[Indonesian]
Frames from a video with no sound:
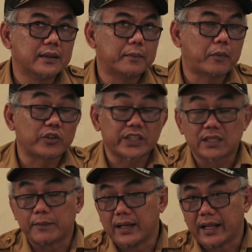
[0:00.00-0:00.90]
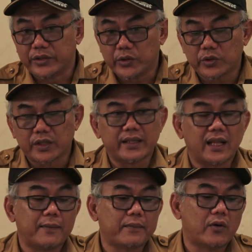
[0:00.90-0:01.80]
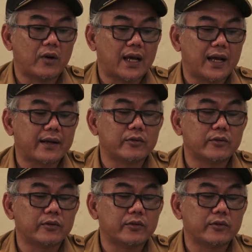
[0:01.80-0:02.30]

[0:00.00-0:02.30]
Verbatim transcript: proses lebih lanjut dalam pengolahan